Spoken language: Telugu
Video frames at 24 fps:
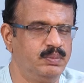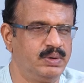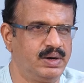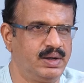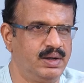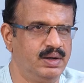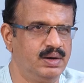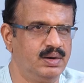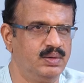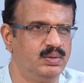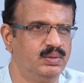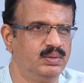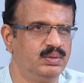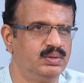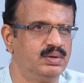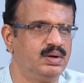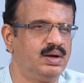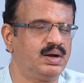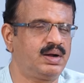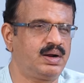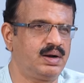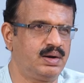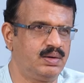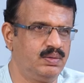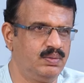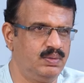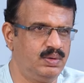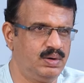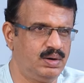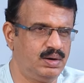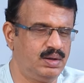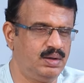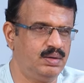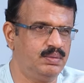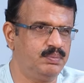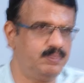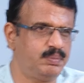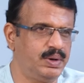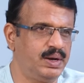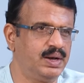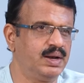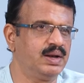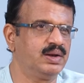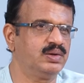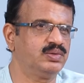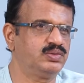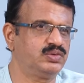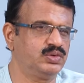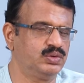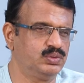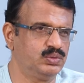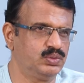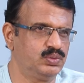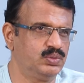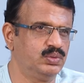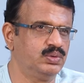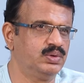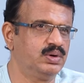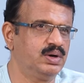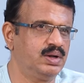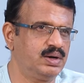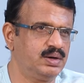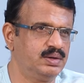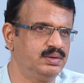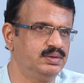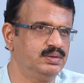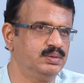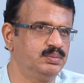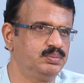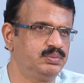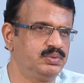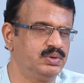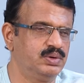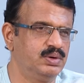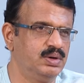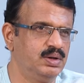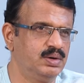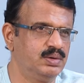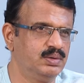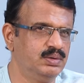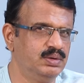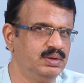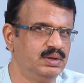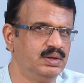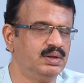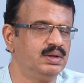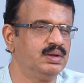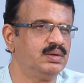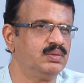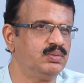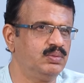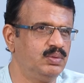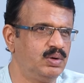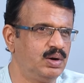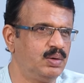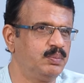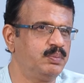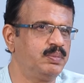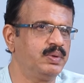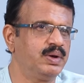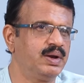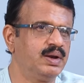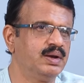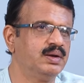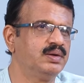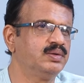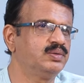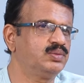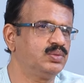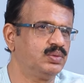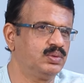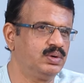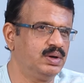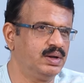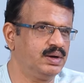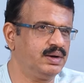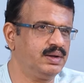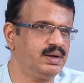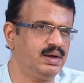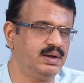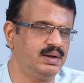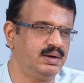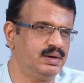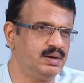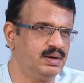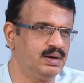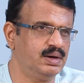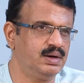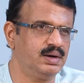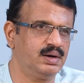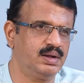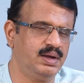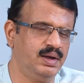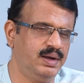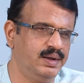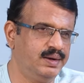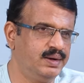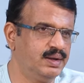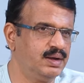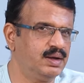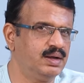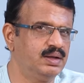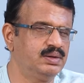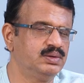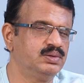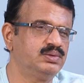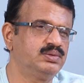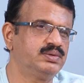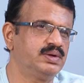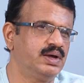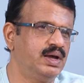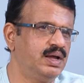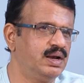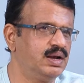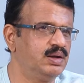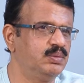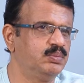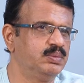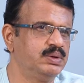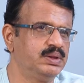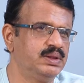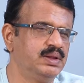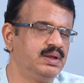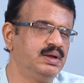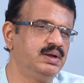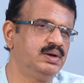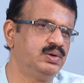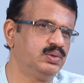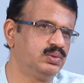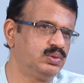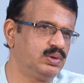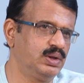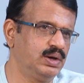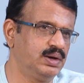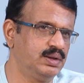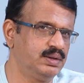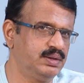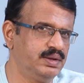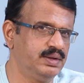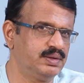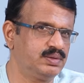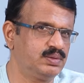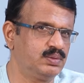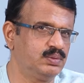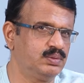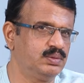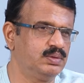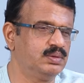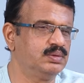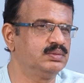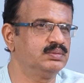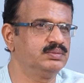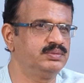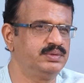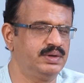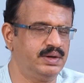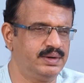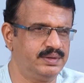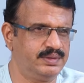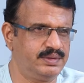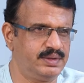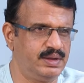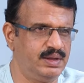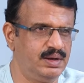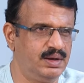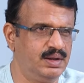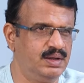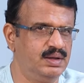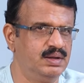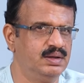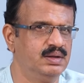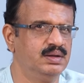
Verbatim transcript: అమెరికాలో అక్కడ వాళ్ళ పిల్లలు చదువుకుంటున్నారని చెప్తున్నారు వాళ్ళ పిల్లల్ని చూడడానికి ఆయన వెళ్ళాడు ఆయనే కాదు చాలామంది ఇటు తెలుగుదేశం జనసేన